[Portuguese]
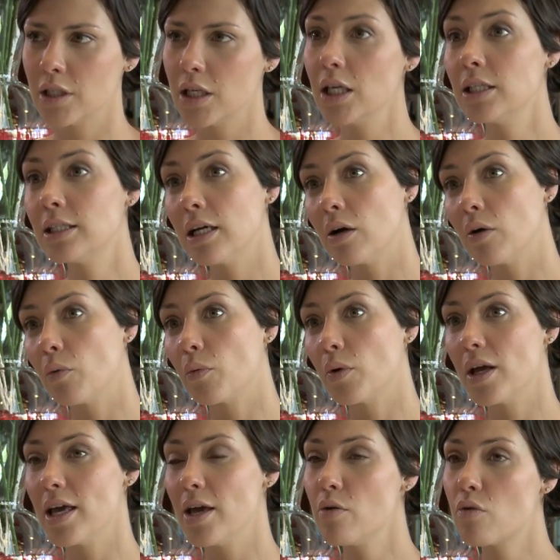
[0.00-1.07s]
Então,
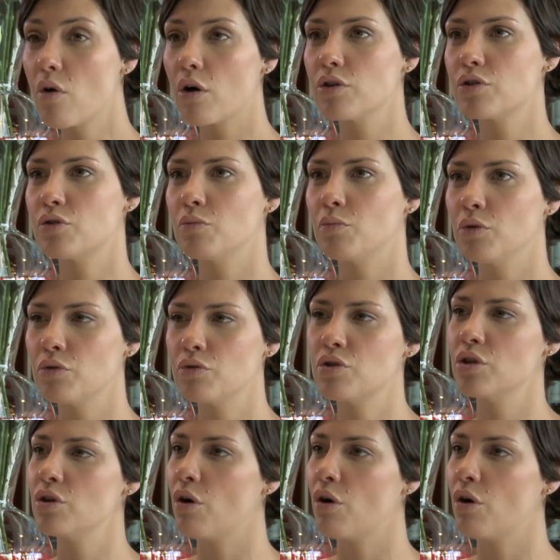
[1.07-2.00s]
eu gosto muito de